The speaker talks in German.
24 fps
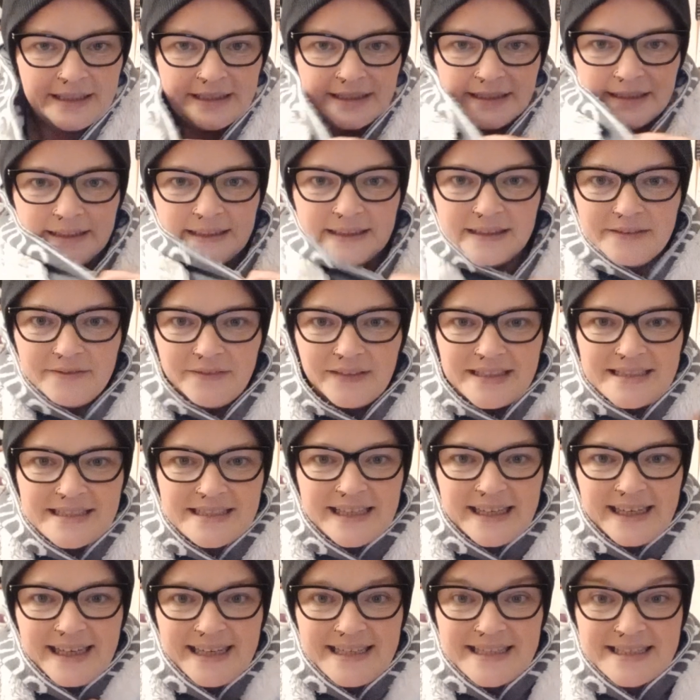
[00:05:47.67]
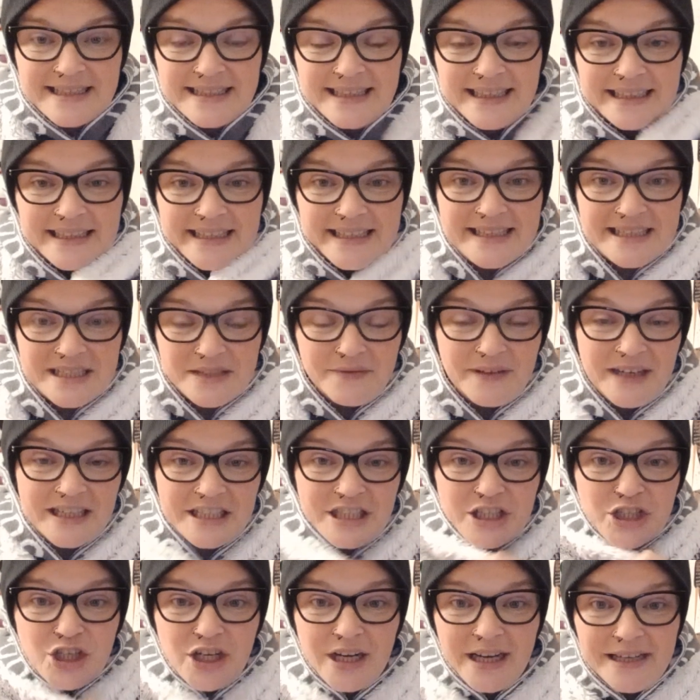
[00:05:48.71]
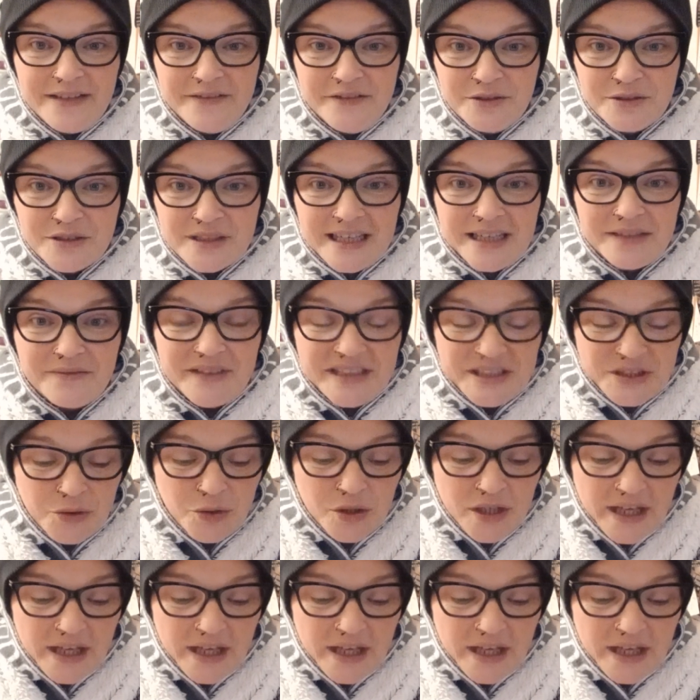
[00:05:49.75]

äh, weil es geheißen hat, erst Warteschleife und dann war doch